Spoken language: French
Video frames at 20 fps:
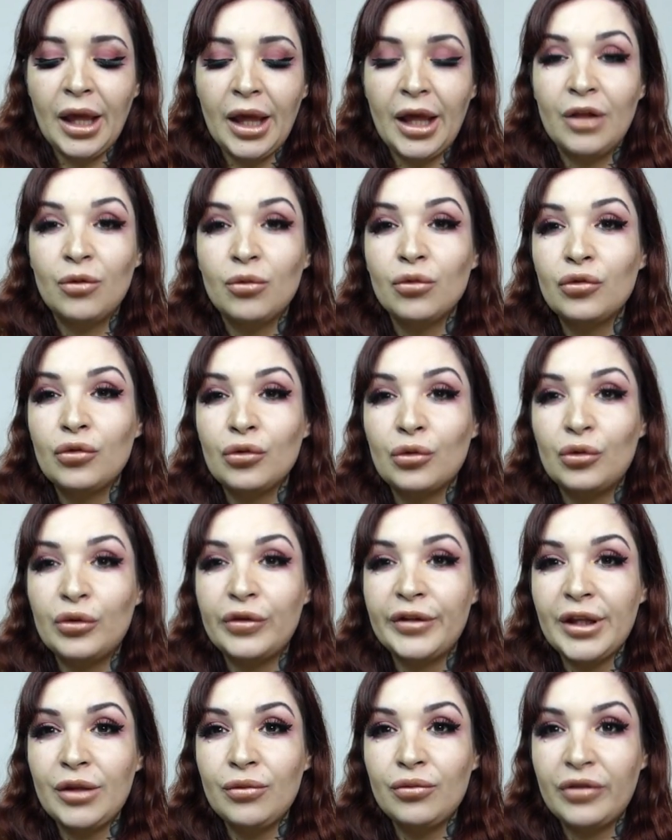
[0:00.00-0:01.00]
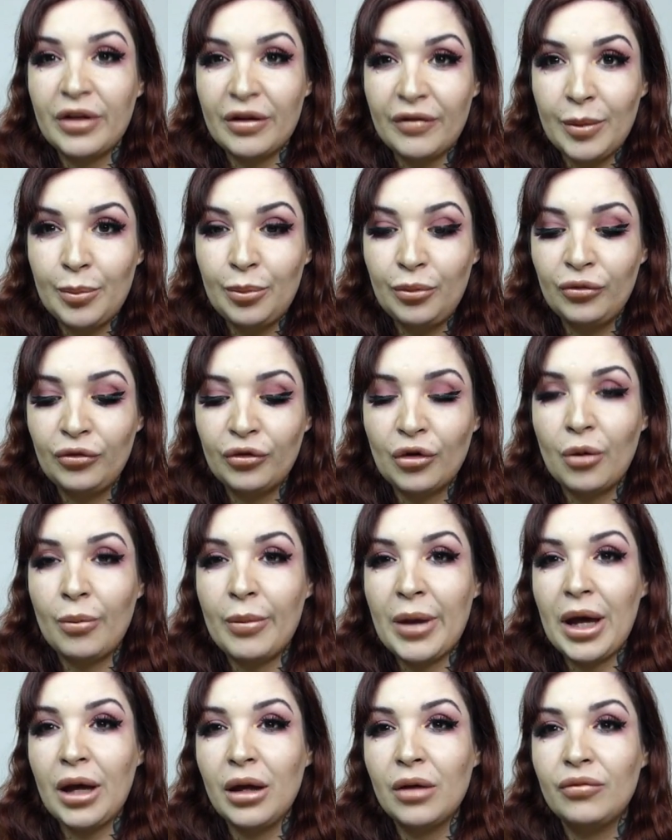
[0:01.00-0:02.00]
Et donc sur le site, vous avez plusieurs
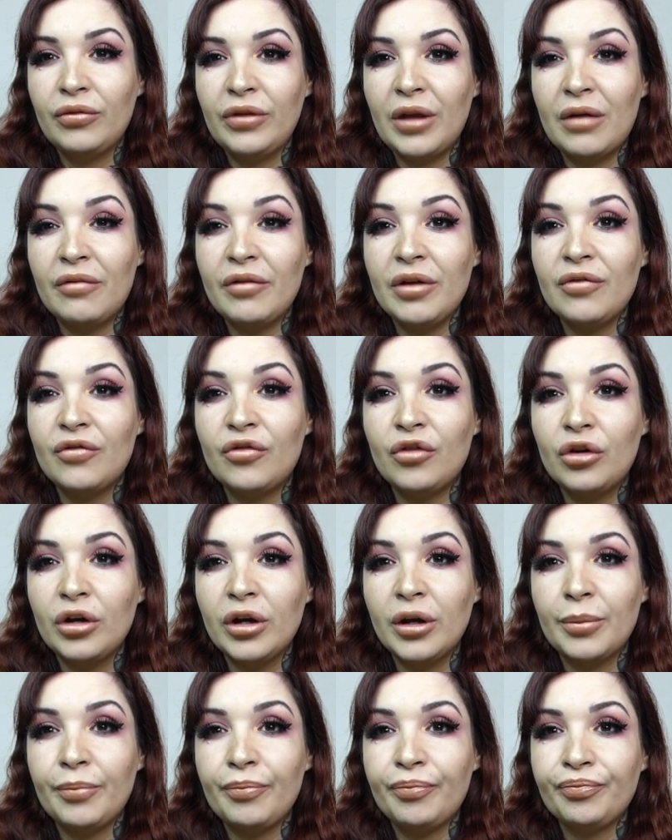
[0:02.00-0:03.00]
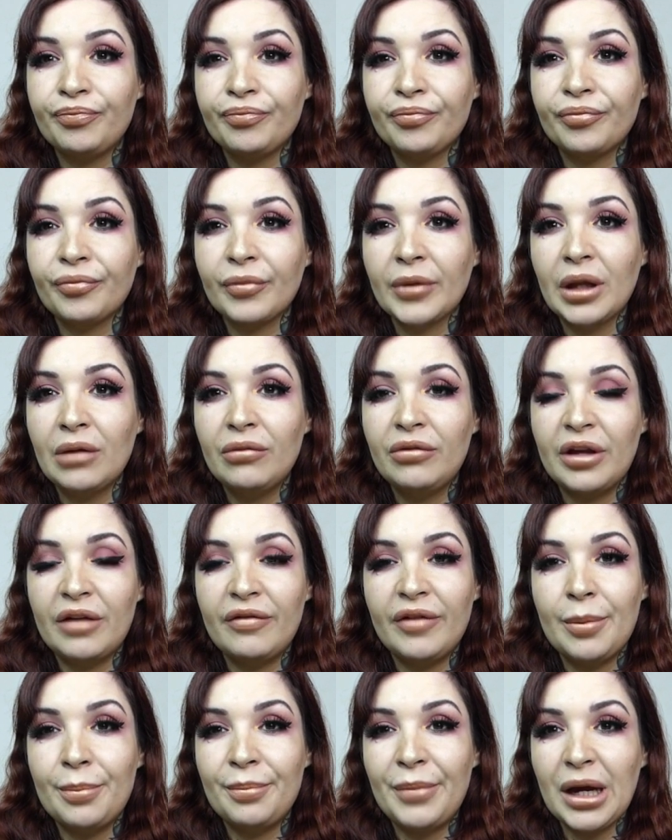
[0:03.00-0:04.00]
marques. Vous avez Vogue, vous
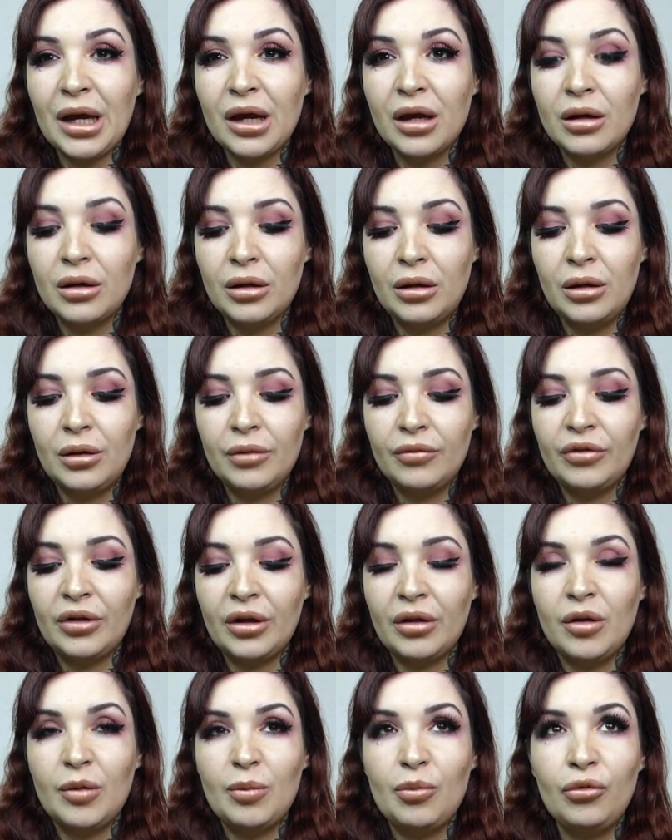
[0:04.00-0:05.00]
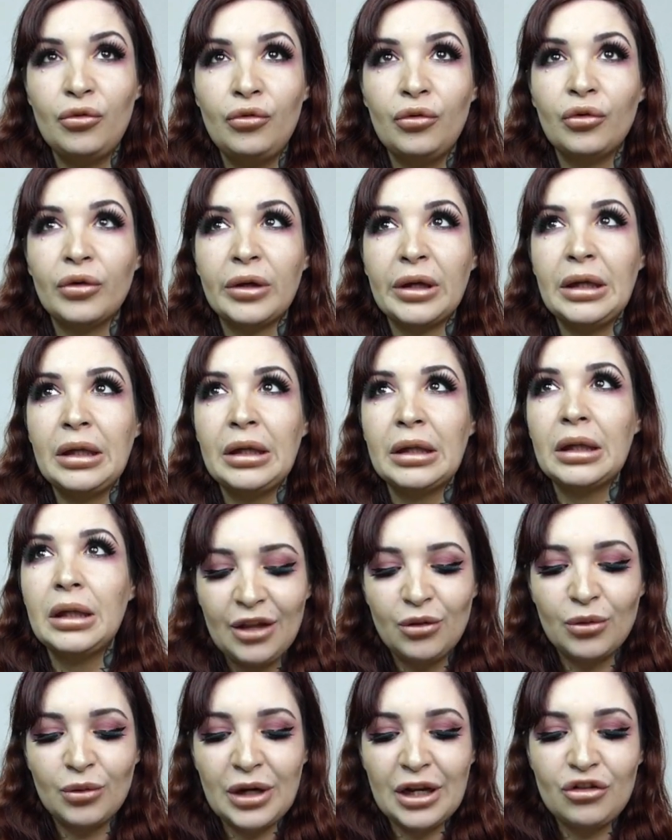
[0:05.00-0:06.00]
avez McCall, vous avez Buteric. Et
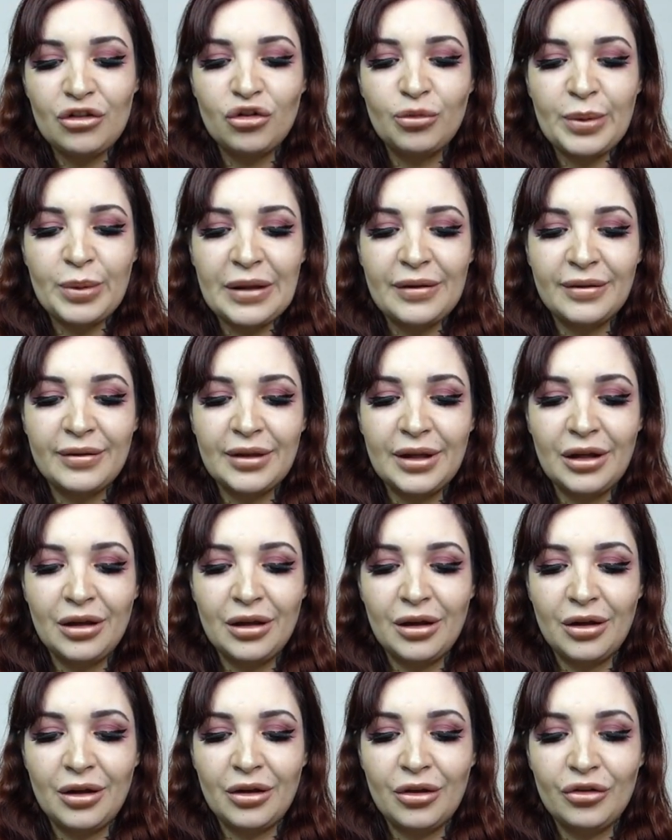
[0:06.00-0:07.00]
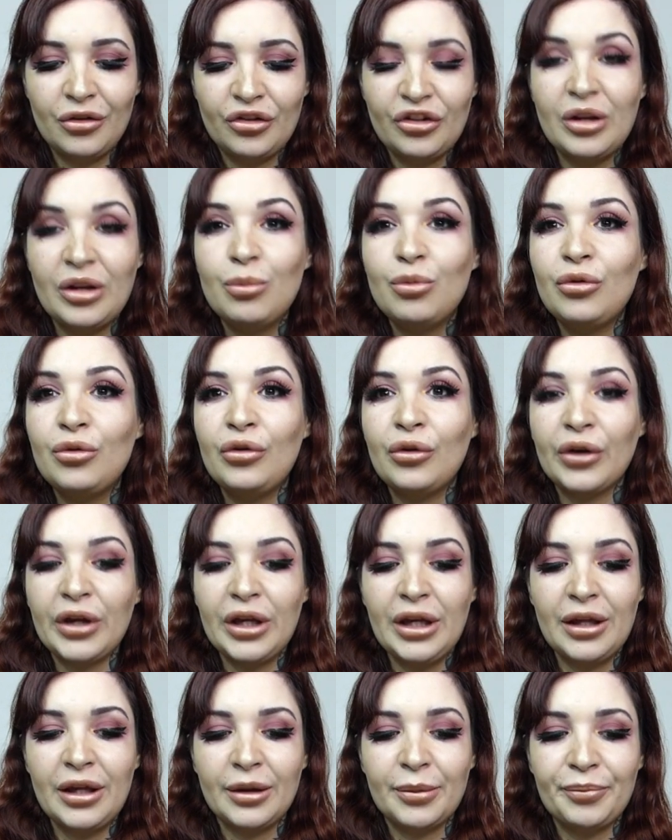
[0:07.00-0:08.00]
donc là, je suis passée chez
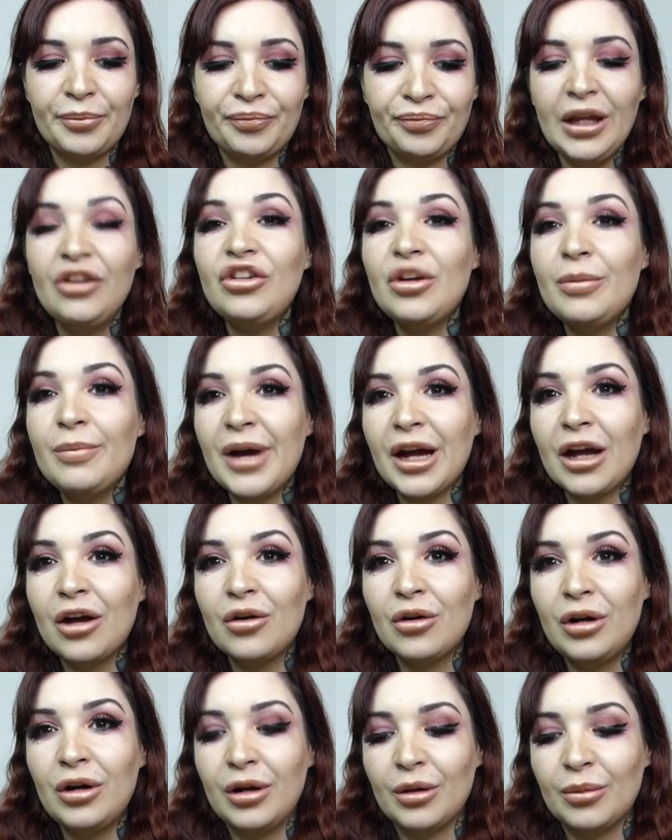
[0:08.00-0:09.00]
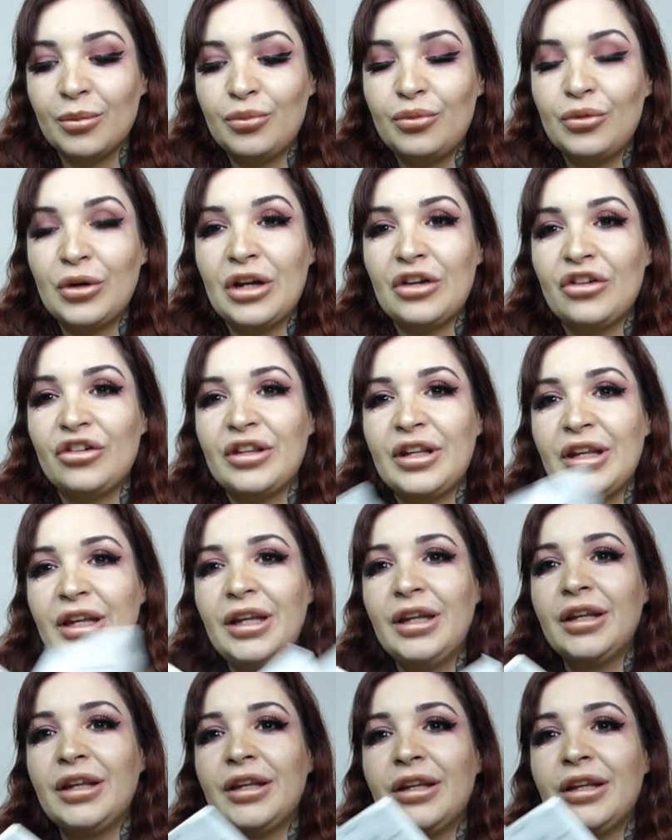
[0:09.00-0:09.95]
Buteric et chez McCall pour acheter